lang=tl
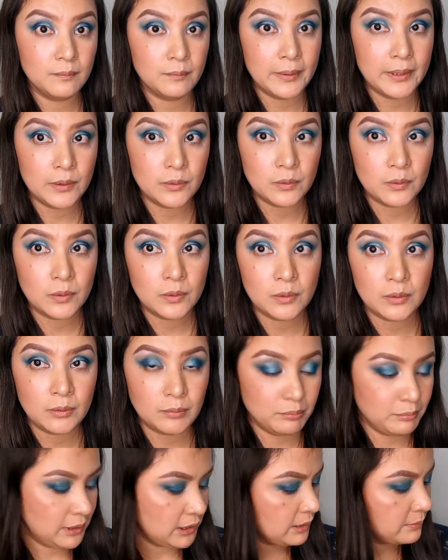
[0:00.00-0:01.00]
Pero
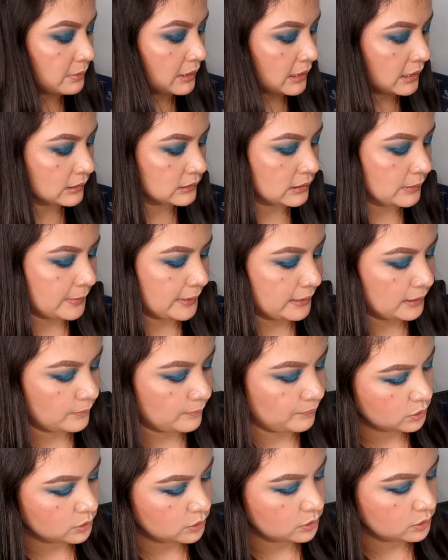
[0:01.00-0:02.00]
minimal lang naman.
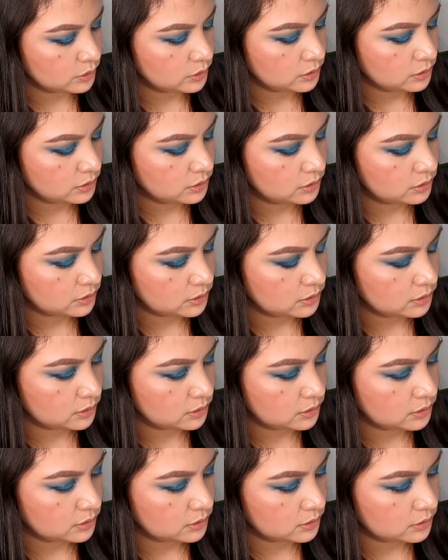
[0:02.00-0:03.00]
So,
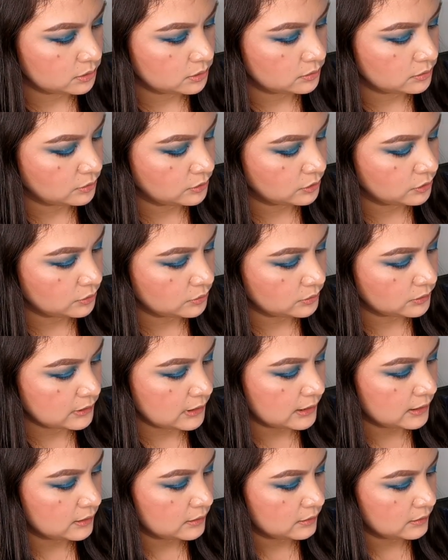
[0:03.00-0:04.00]
uh, gusto ko
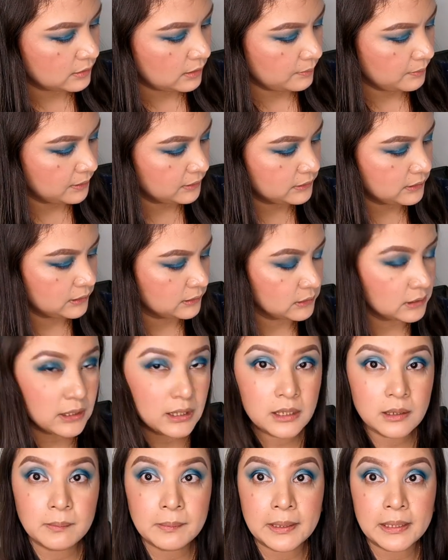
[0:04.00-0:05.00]
sanang gamitin
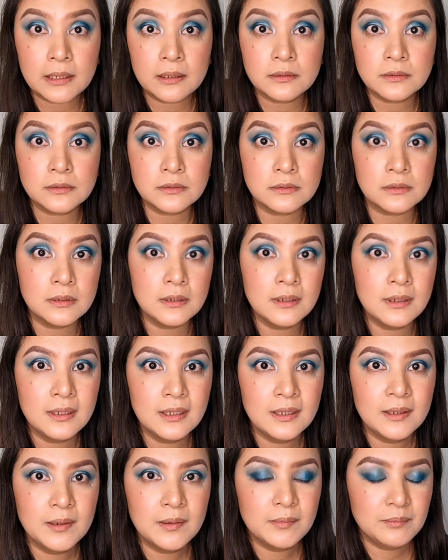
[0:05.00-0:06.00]
kaya lang parang
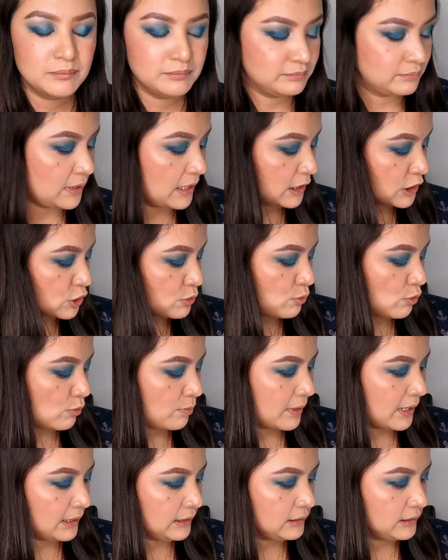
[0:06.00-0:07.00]
baka
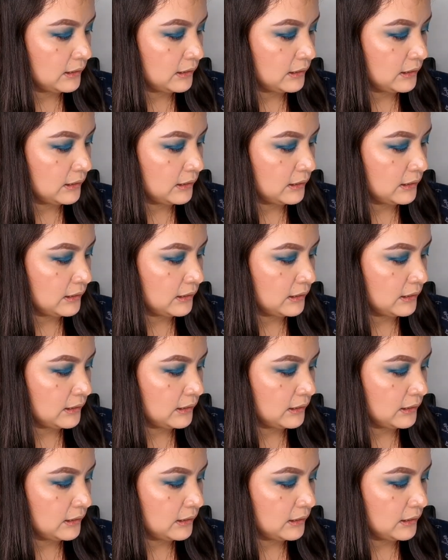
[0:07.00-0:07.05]
sumobra.